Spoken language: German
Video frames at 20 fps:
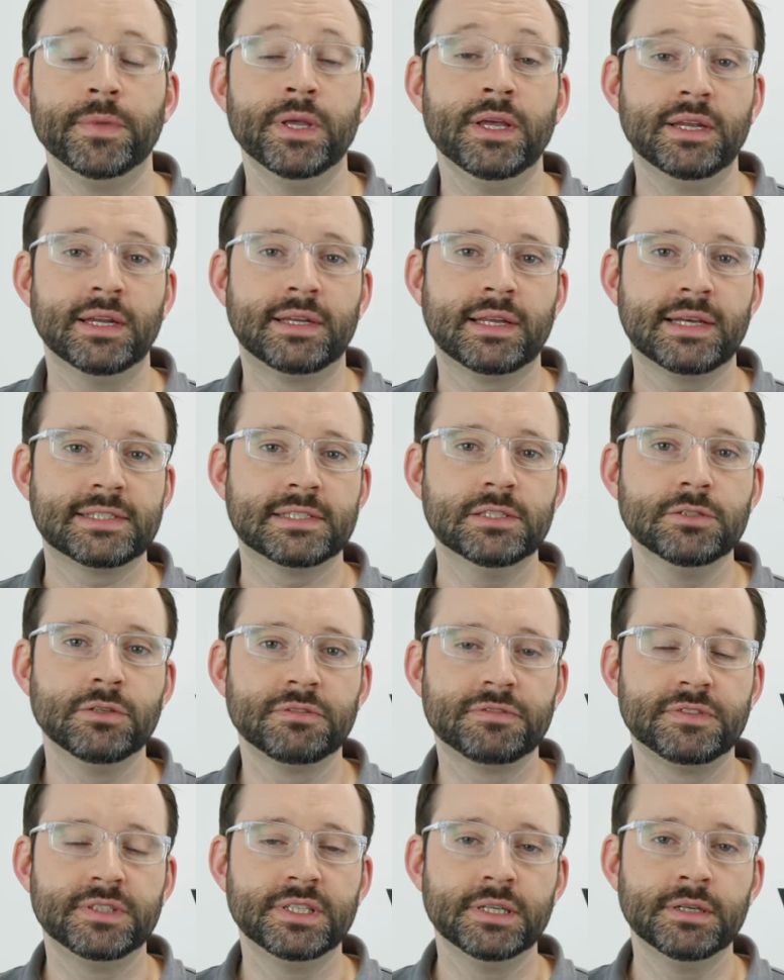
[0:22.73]
Der Tastsensor
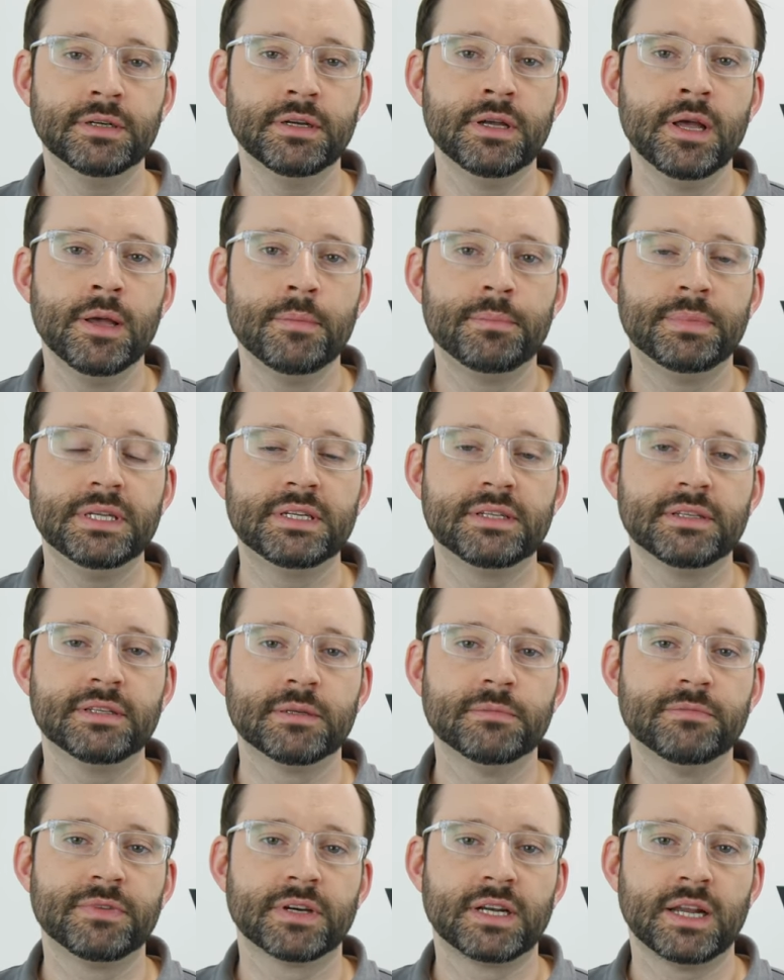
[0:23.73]
4 bietet
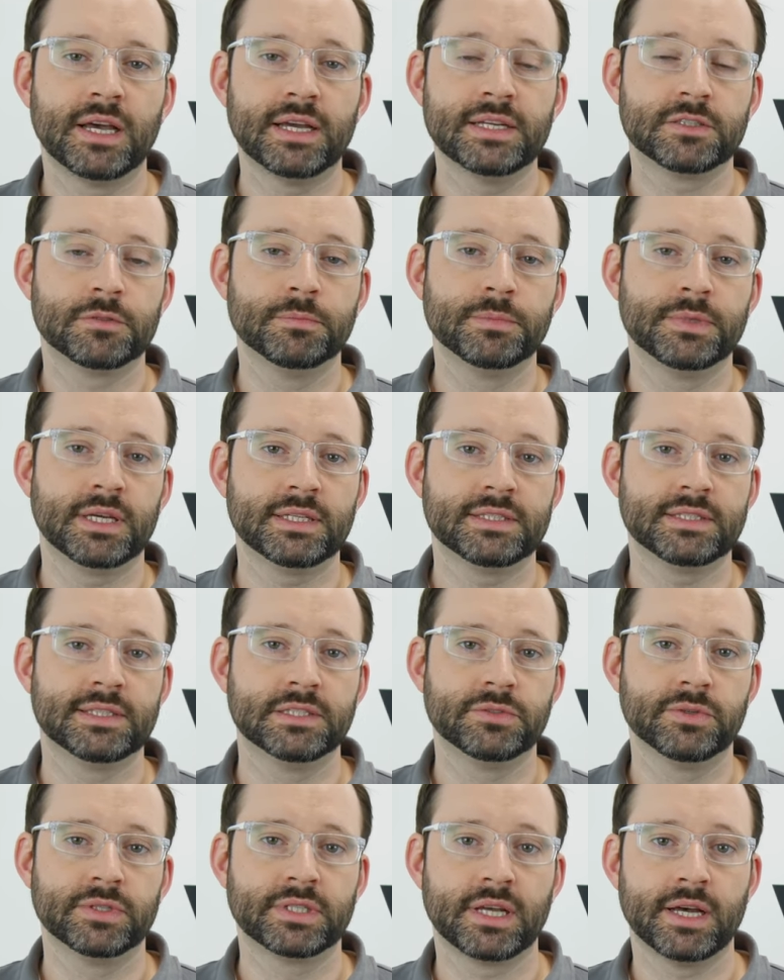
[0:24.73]
im Vergleich zum
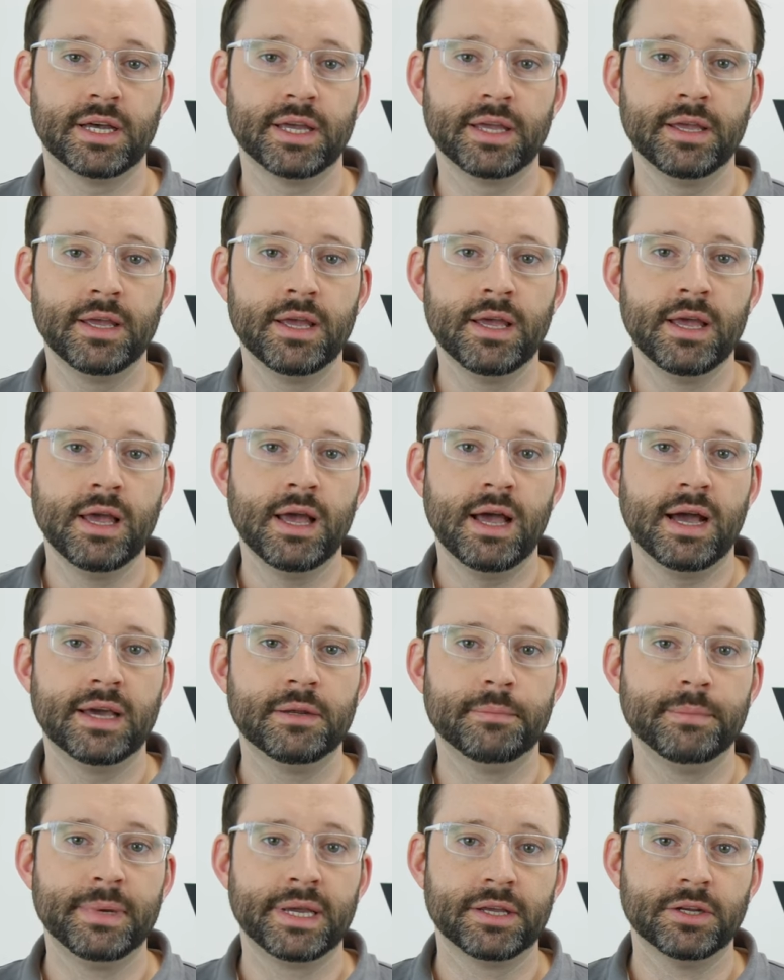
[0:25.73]
Tastsensor 3
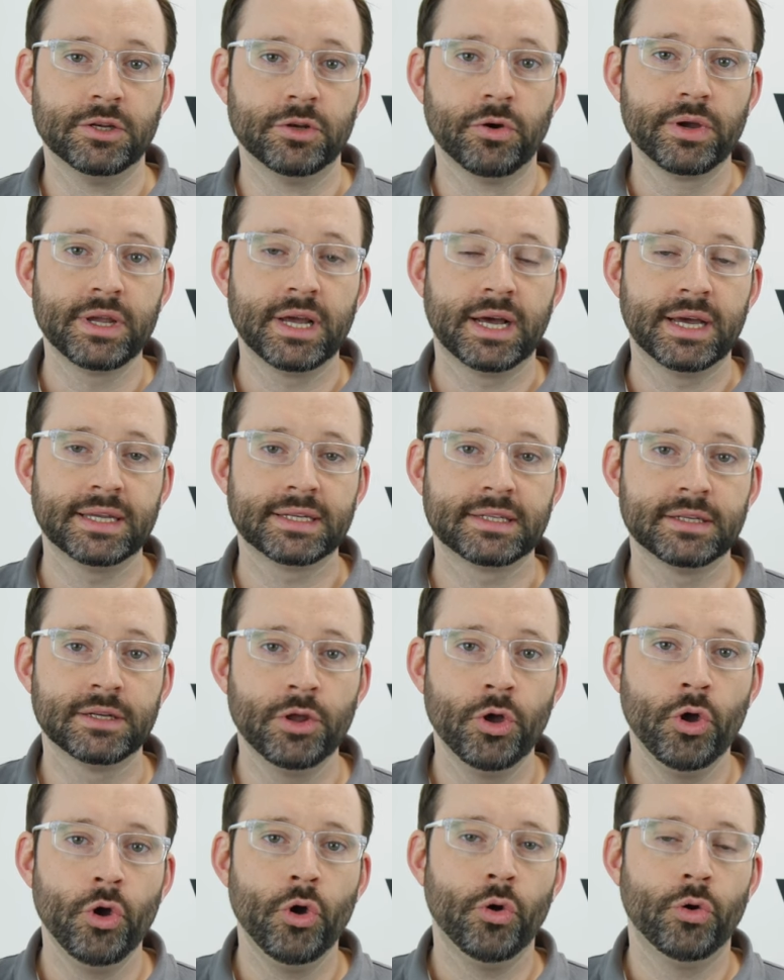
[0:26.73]
eine Menge Neuheiten
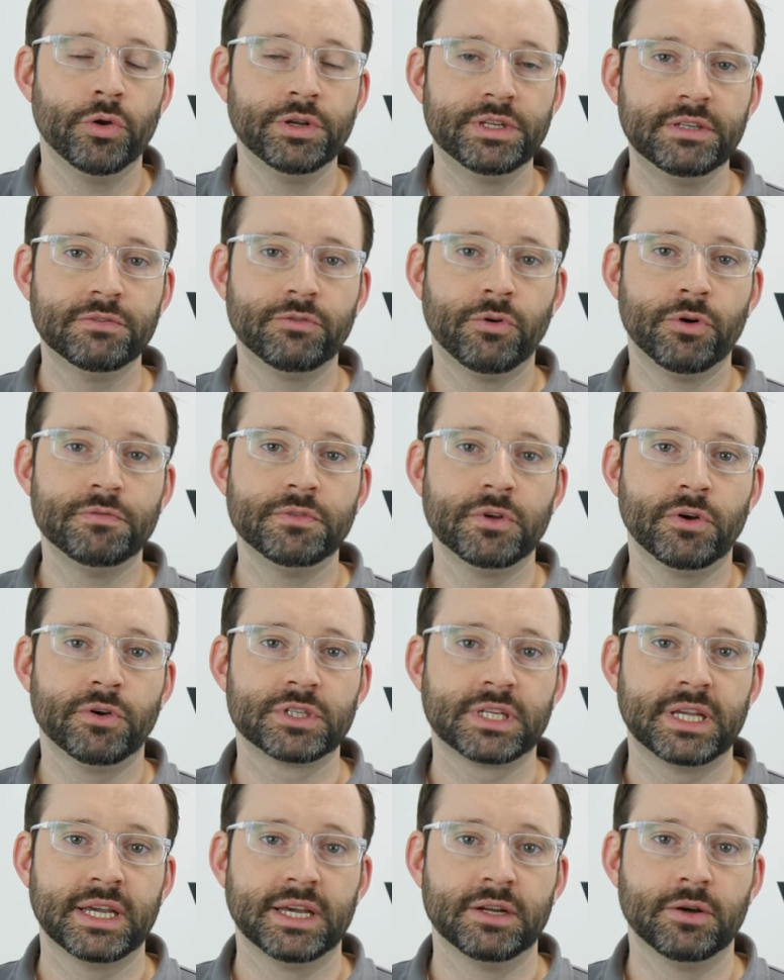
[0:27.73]
und die wollen wir
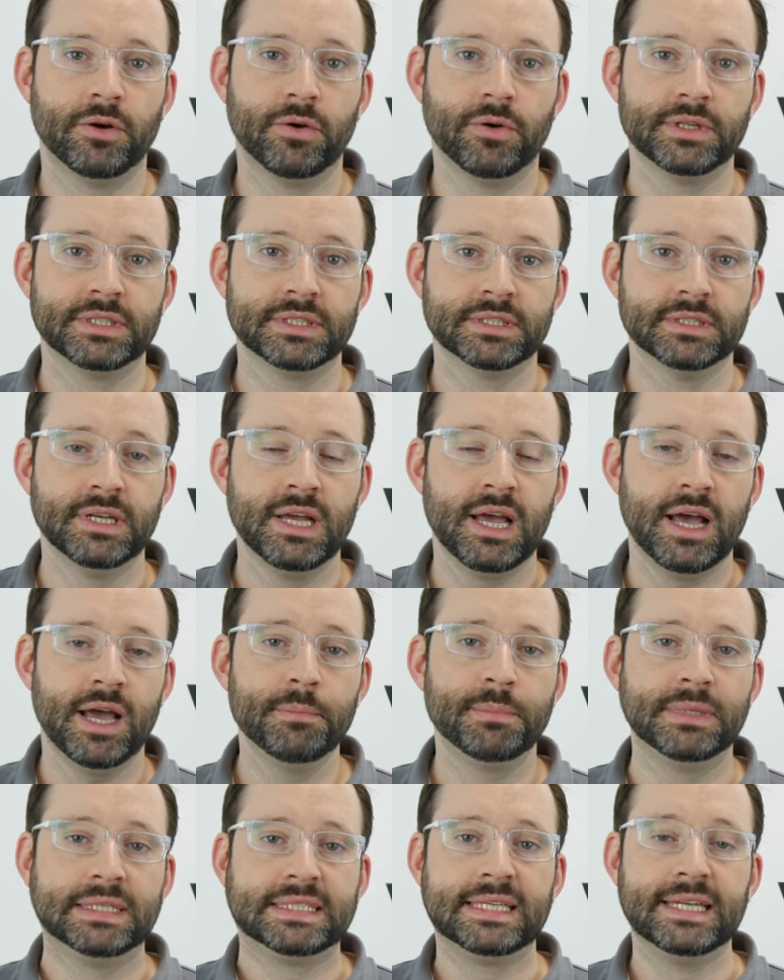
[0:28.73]
euch gerne heute
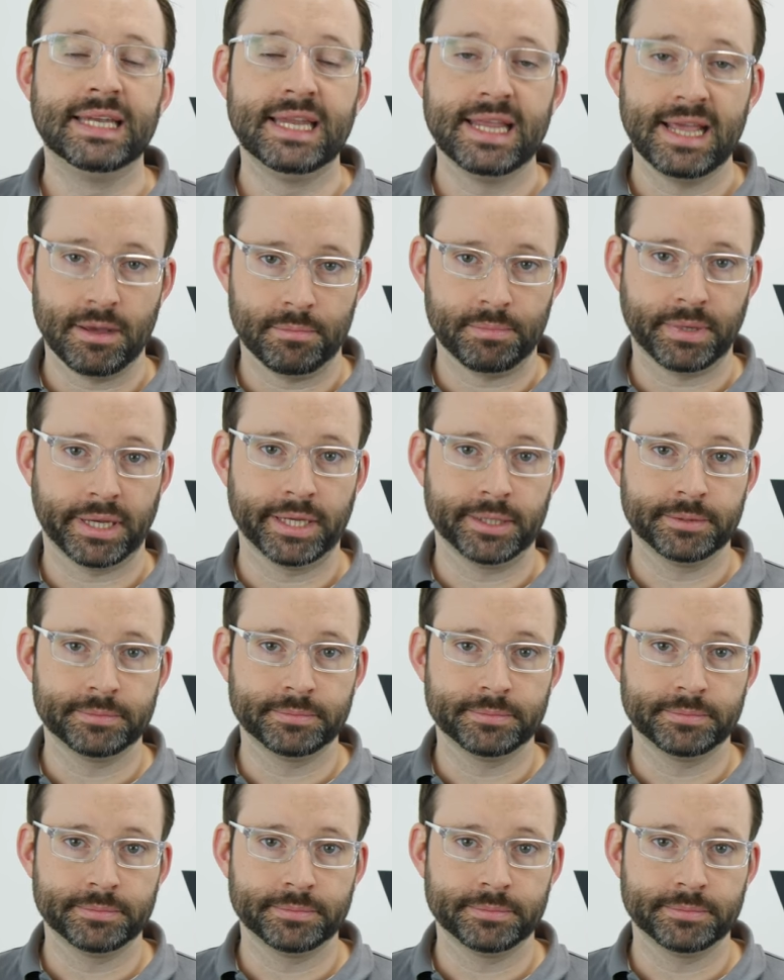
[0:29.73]
ein bisschen näher bringen.